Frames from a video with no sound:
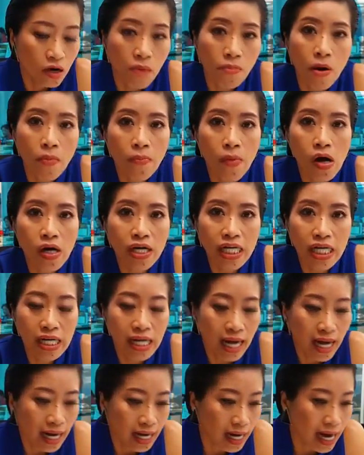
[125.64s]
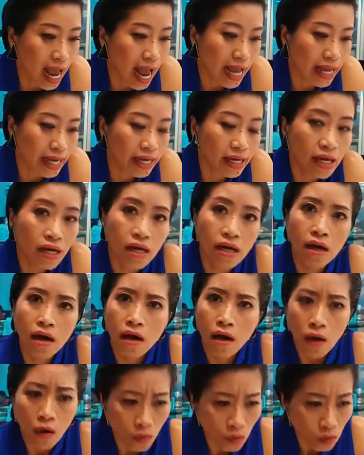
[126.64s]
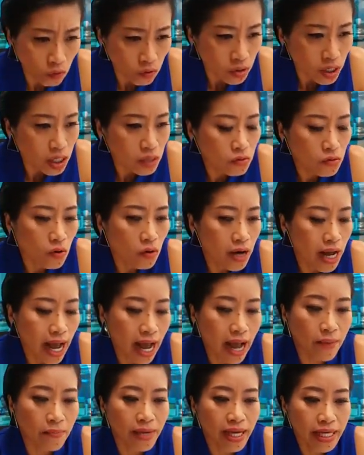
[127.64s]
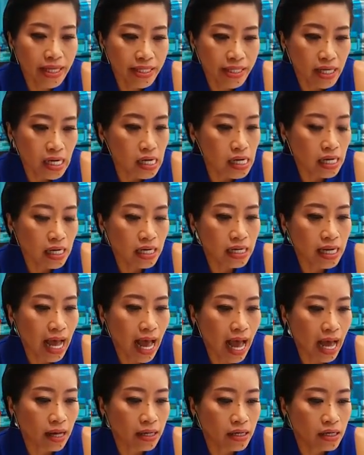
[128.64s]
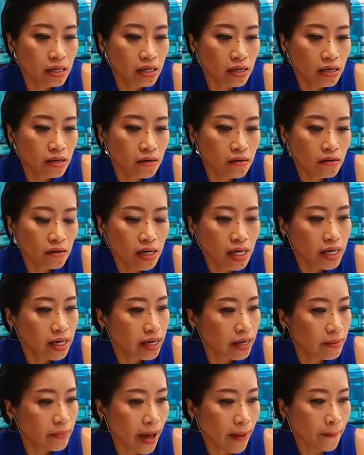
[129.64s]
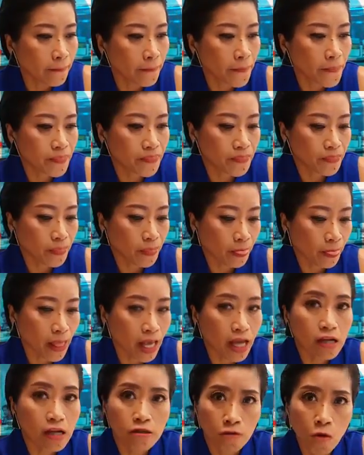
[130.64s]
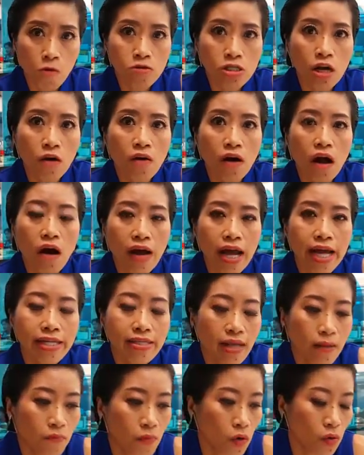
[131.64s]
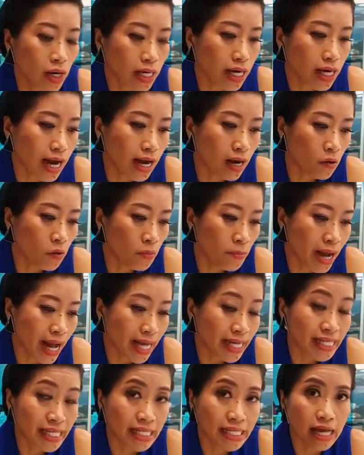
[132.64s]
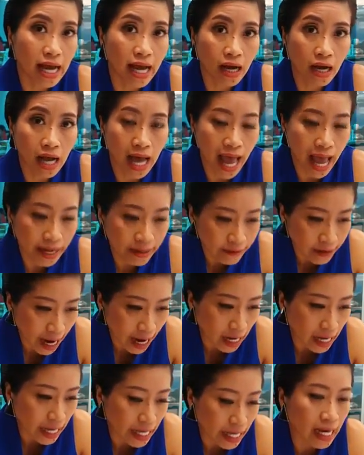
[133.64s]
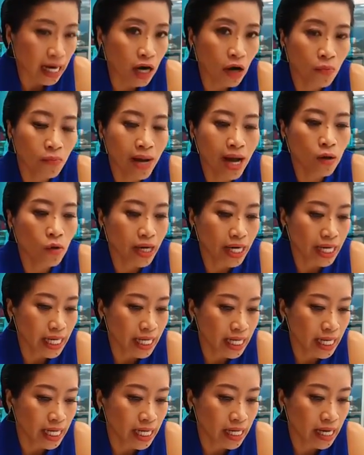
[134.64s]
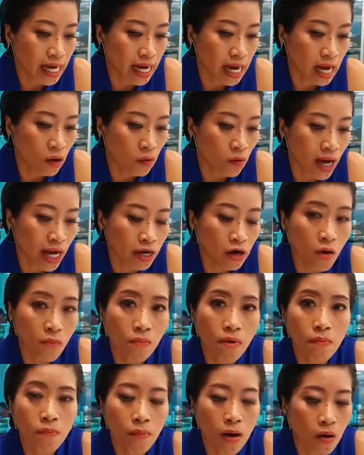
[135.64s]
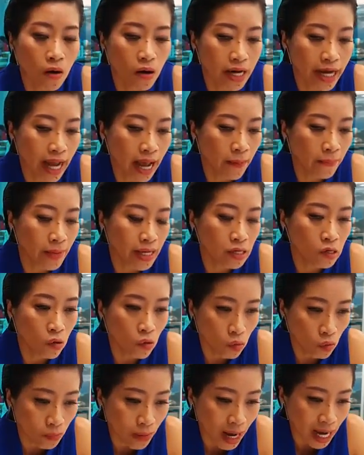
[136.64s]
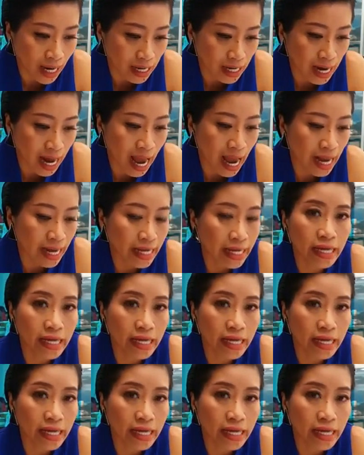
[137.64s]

นปปคืออะไร Google ก็หาไม่เจอค่ะ ก็เลยแบบคงต้องรอให้ตำรวจเขามาให้รายละเอียดเรามากกว่านี้นะคะว่านปปเนี่ยเป็นกลุ่มอะไร